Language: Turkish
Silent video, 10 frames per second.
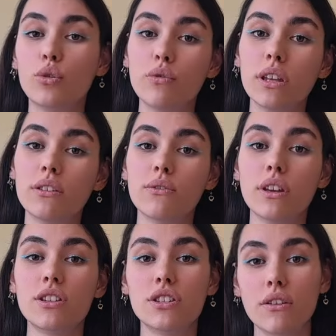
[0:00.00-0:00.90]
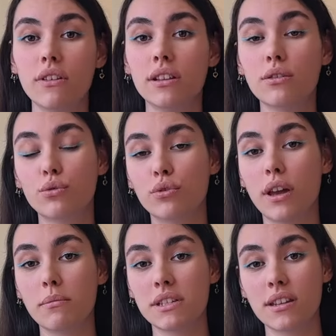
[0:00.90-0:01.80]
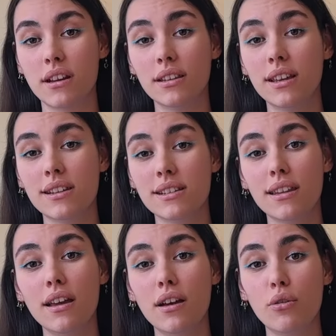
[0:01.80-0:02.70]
Kuvvet ve çeviklik kurtarmazları atarsa da